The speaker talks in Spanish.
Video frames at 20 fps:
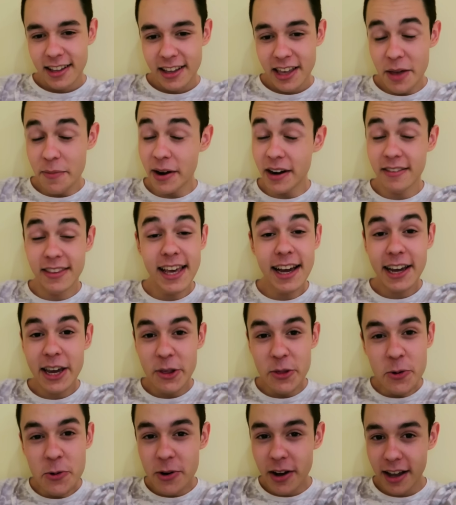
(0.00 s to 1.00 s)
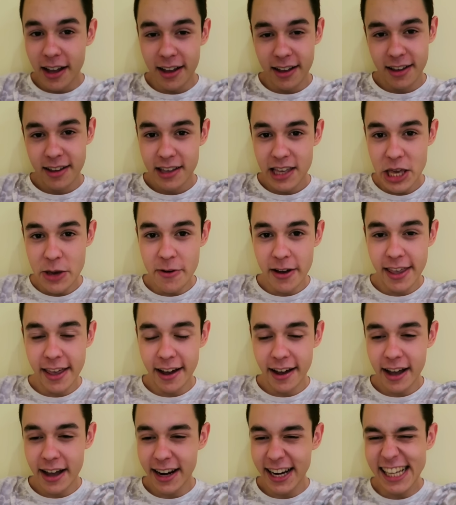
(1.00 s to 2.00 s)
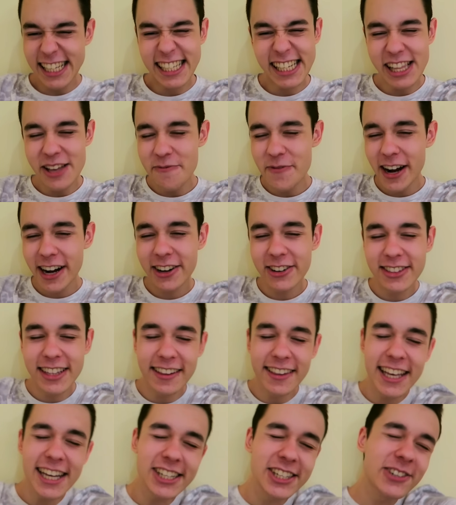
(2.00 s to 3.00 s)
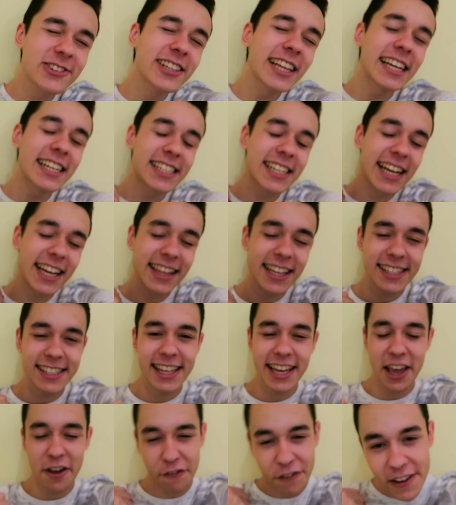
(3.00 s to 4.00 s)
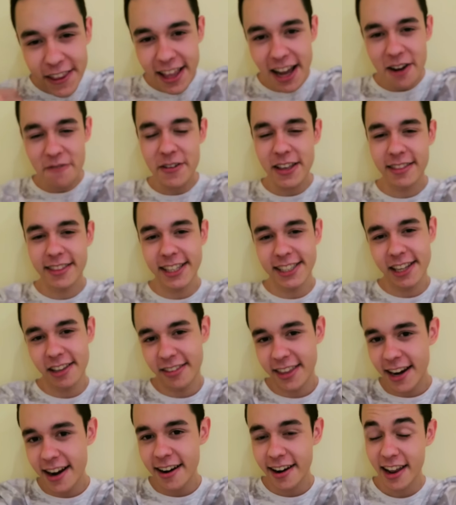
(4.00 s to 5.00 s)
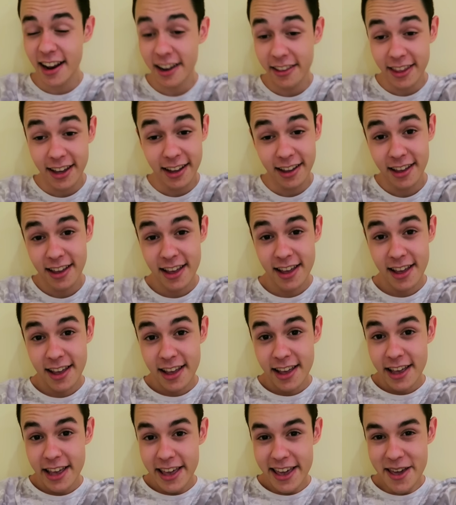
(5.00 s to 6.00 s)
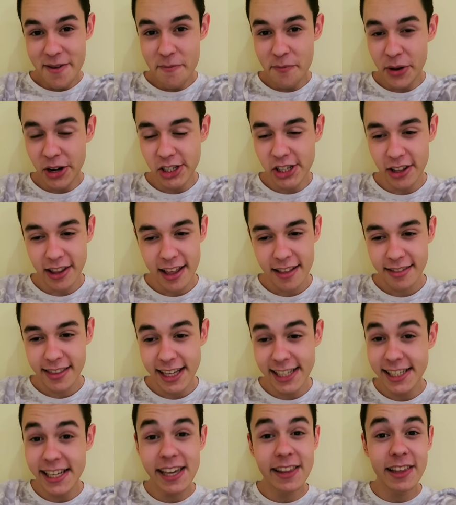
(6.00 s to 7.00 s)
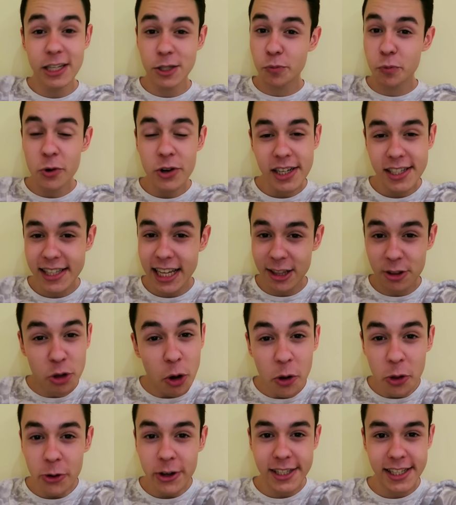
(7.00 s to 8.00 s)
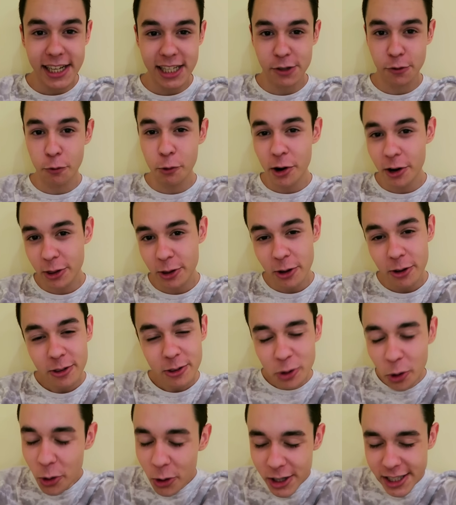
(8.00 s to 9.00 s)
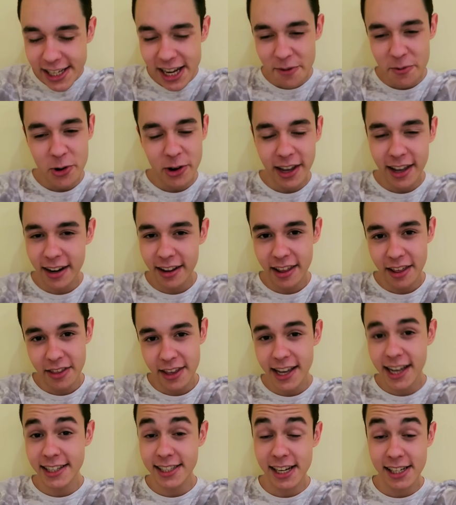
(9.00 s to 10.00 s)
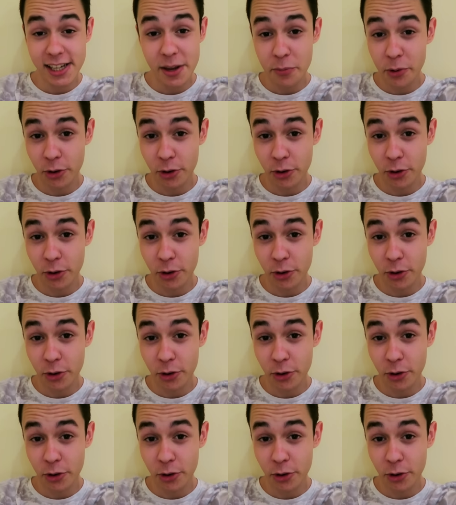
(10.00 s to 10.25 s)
que parecía que nunca iba a llegar y sin embargo tenías unas ganas de que finalmente se hiciera realidad impresionantes y después de todo ese esfuerzo, todo ese amor que le dedicas a ese